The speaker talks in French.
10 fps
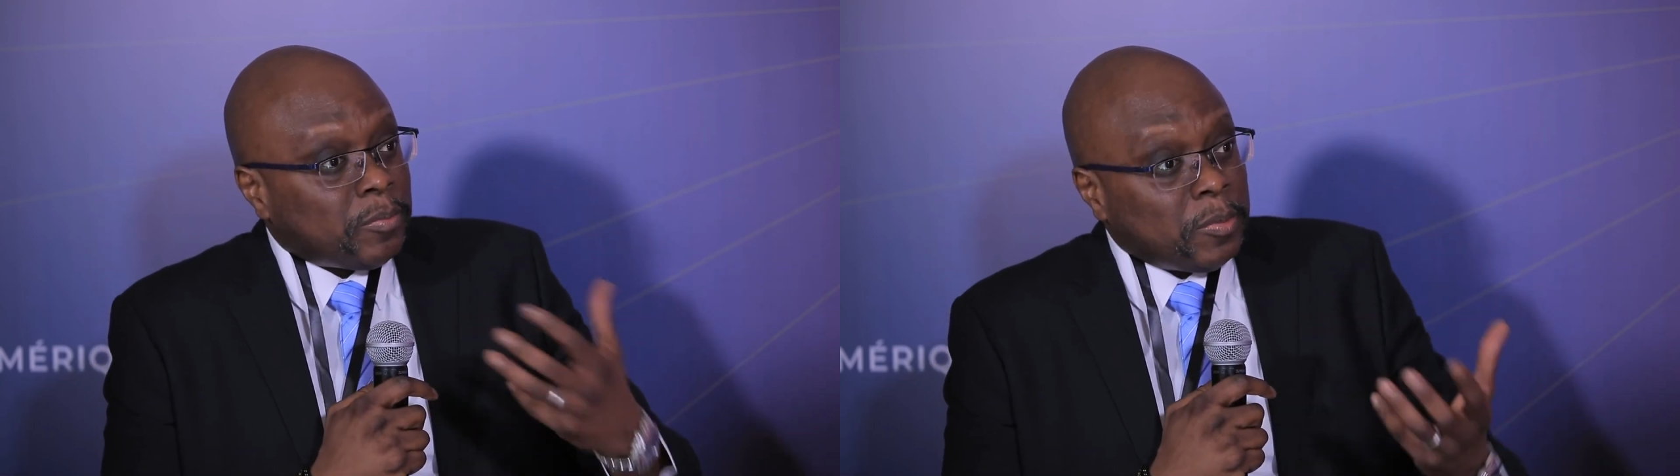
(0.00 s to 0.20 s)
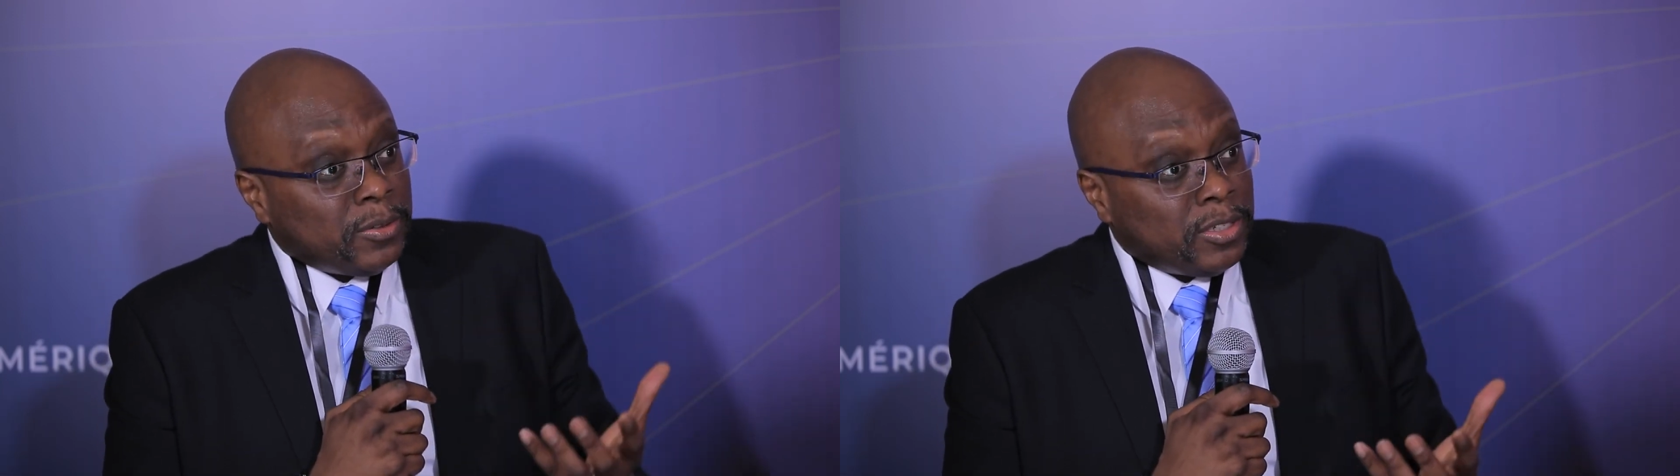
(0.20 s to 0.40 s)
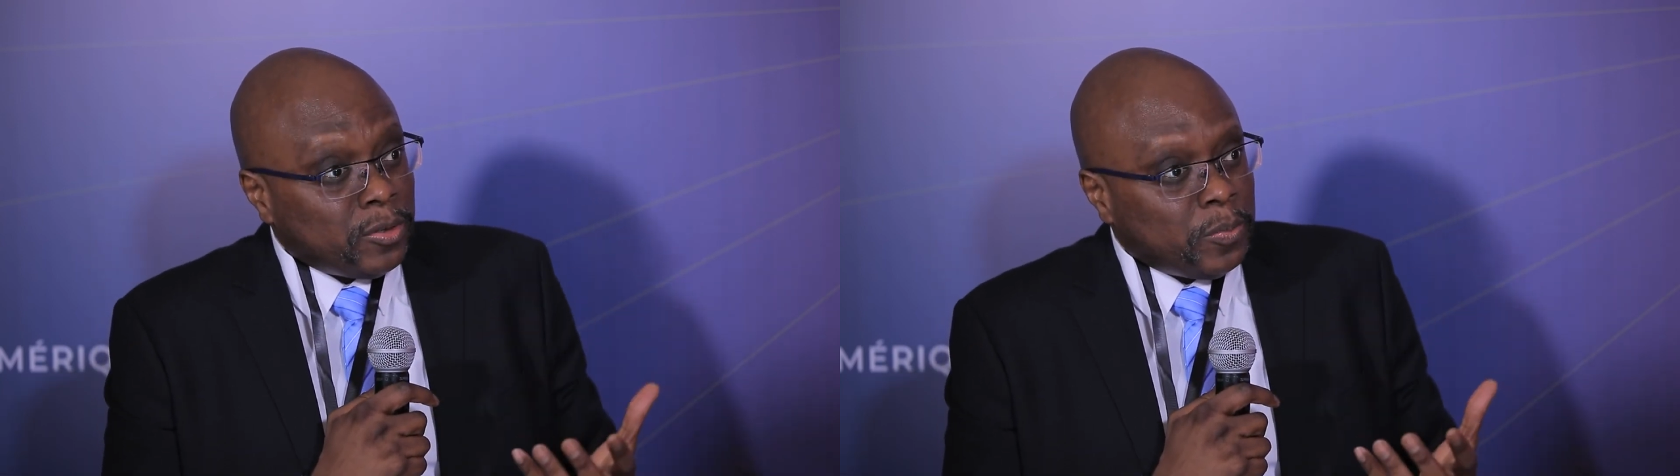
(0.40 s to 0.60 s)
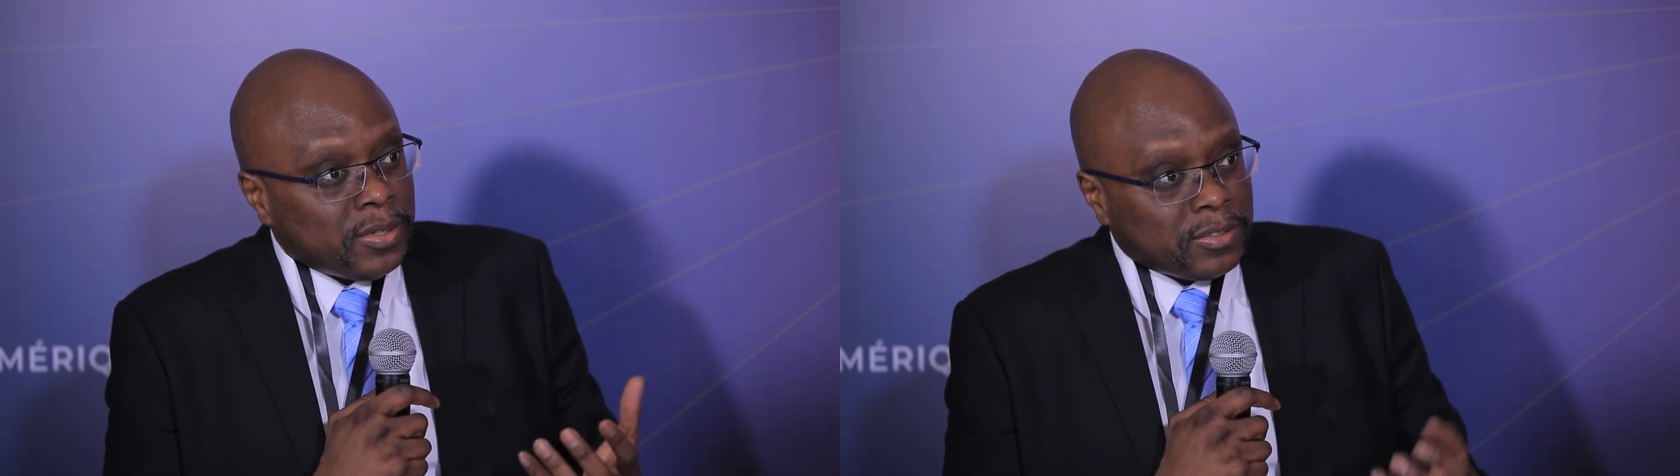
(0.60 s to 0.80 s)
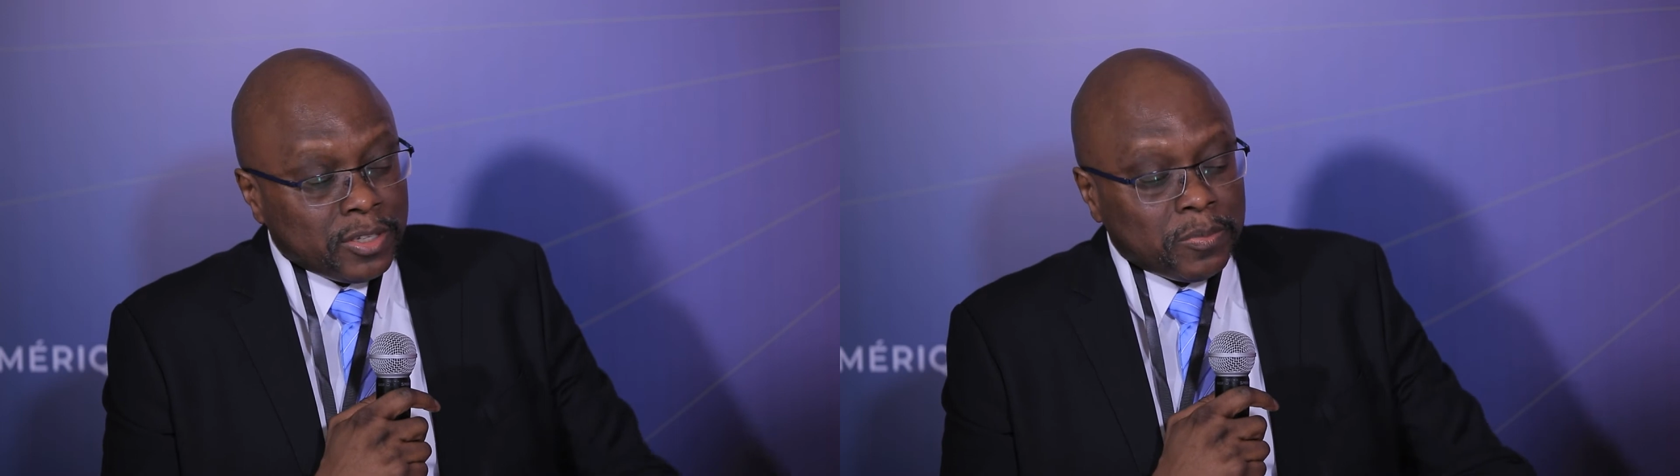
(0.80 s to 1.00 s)
a, permis de
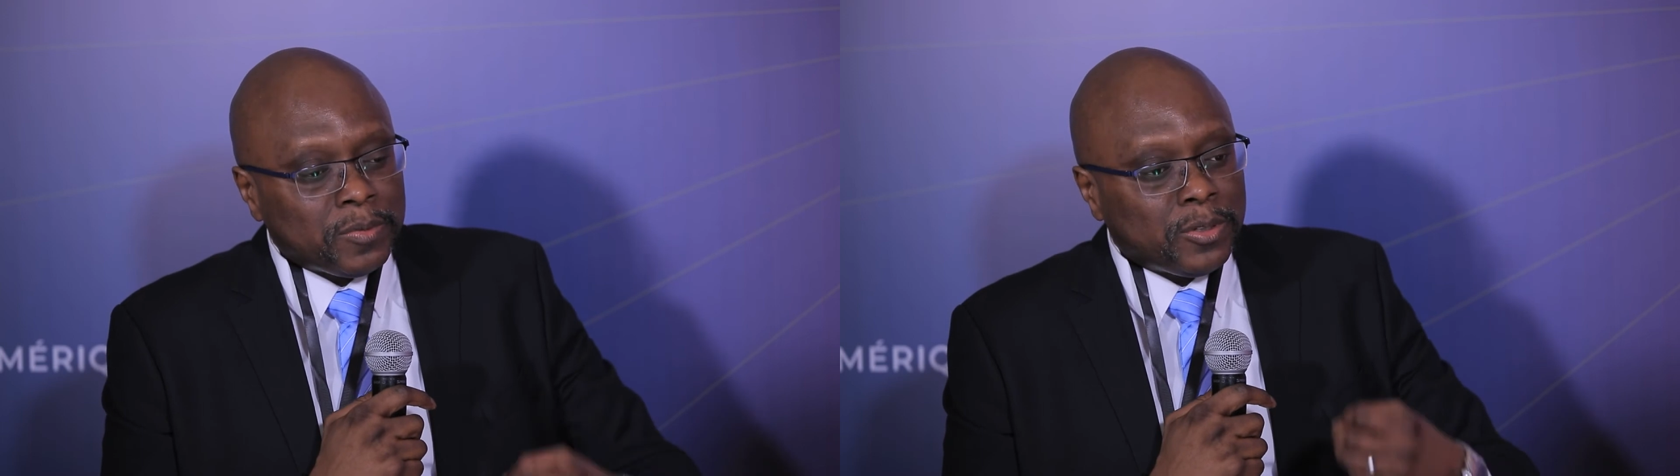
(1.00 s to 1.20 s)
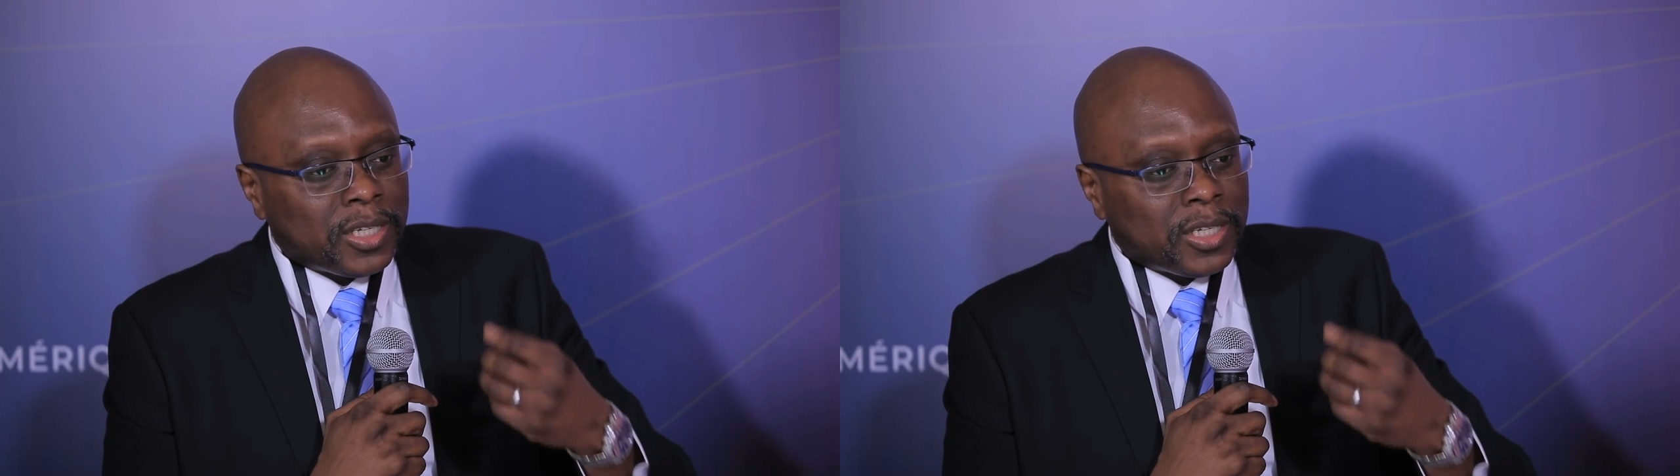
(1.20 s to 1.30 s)
développer, ça nous a permis de